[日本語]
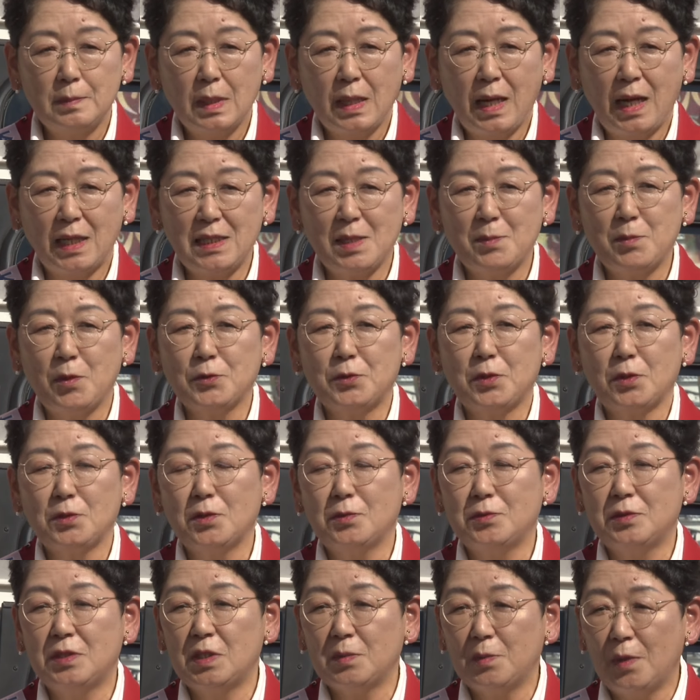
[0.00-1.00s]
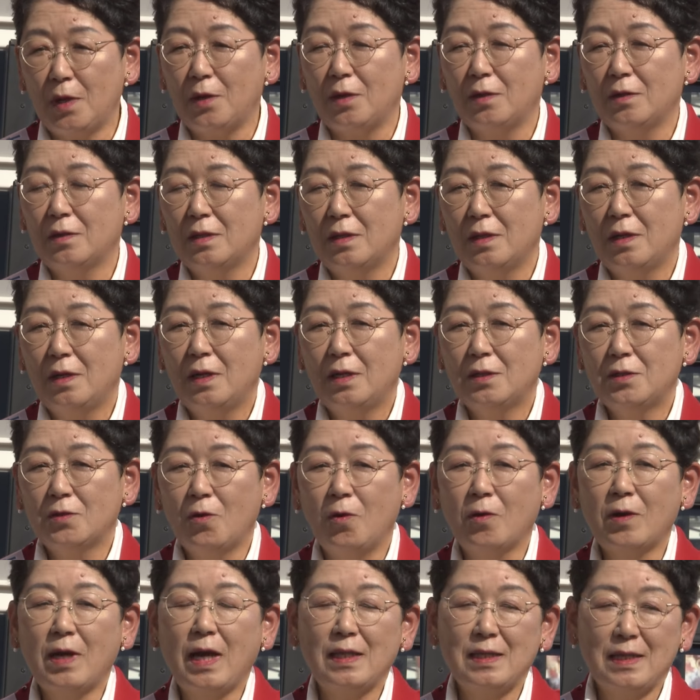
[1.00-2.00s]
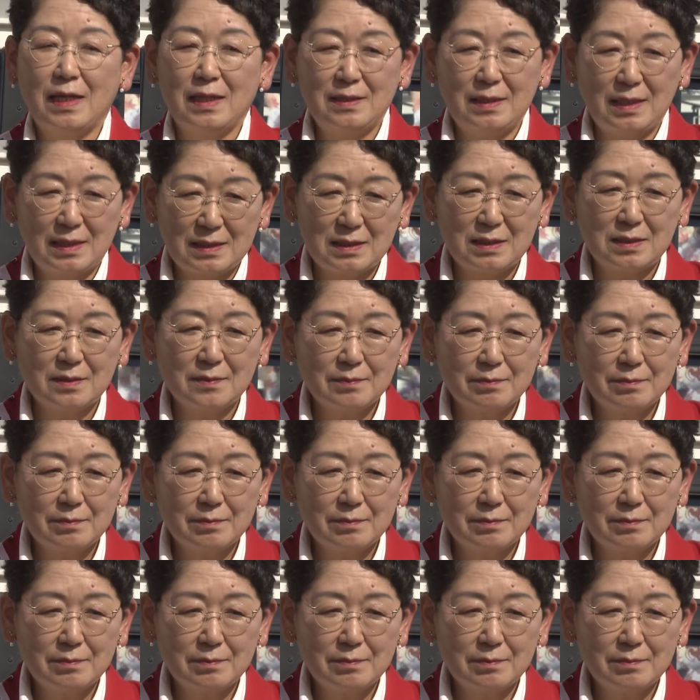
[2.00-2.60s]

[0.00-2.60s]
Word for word: 金本のうちも農家なんです。